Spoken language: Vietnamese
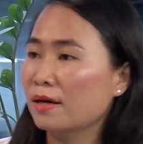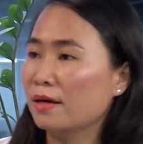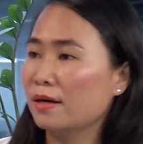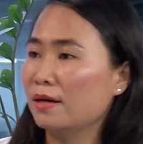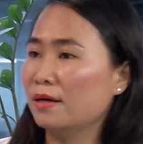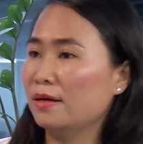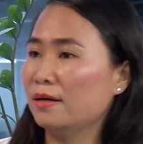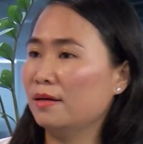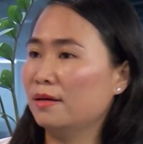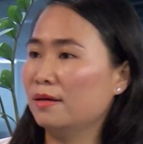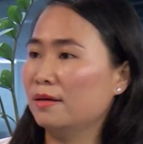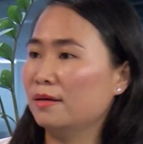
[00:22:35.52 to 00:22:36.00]

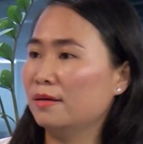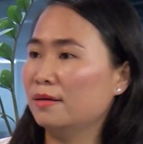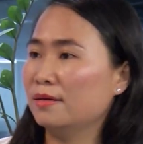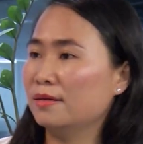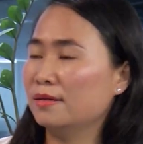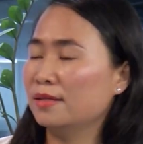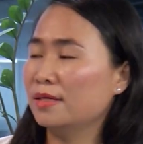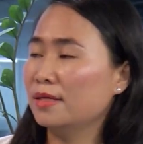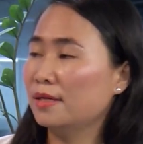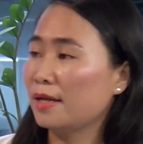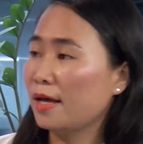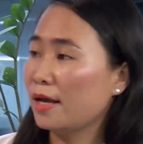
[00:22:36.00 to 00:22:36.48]
à,
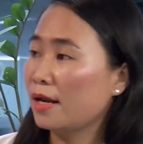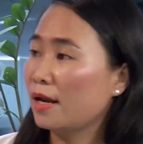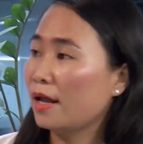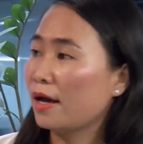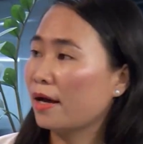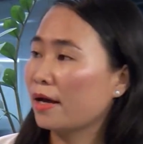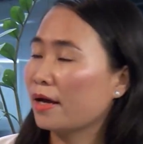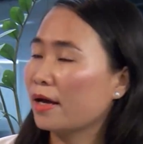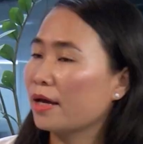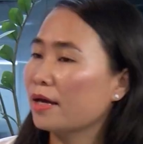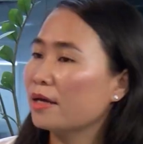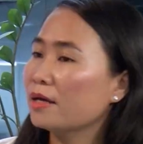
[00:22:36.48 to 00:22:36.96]
thì đây
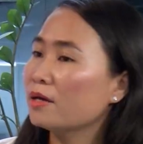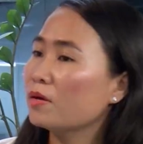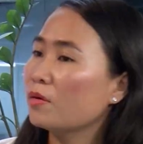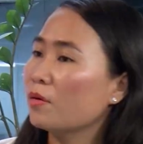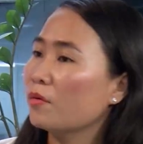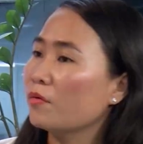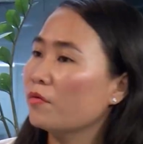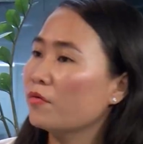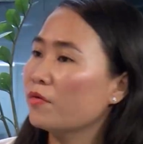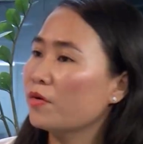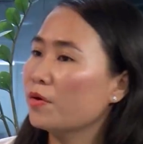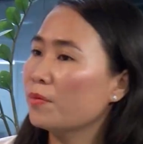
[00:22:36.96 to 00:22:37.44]
là cái
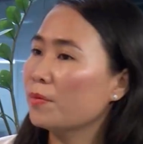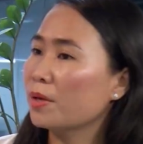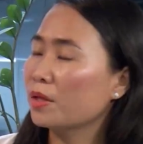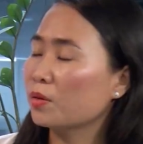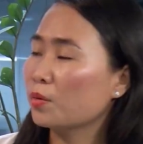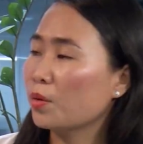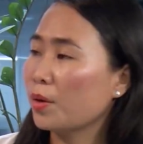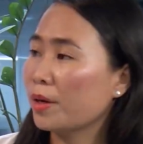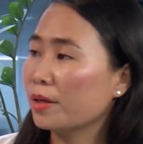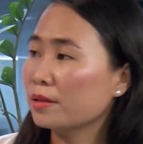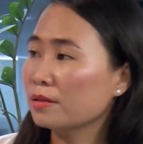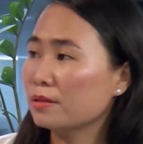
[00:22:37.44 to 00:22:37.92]
cổ phiếu mà
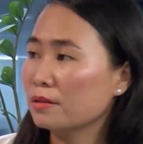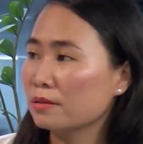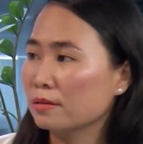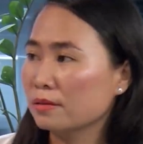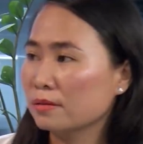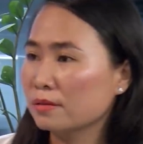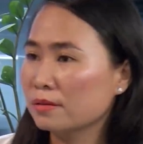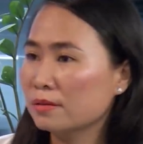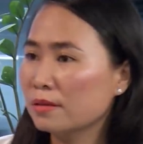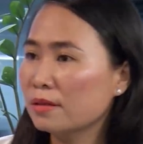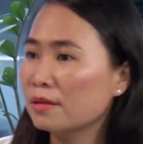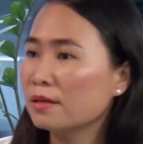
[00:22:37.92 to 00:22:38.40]
tôi ấn
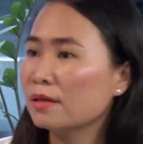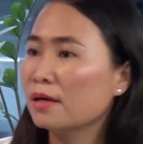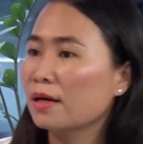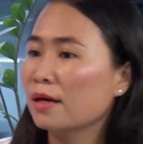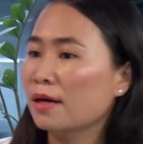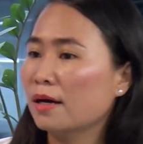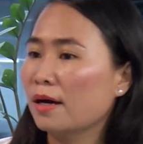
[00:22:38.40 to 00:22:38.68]
tượng nhất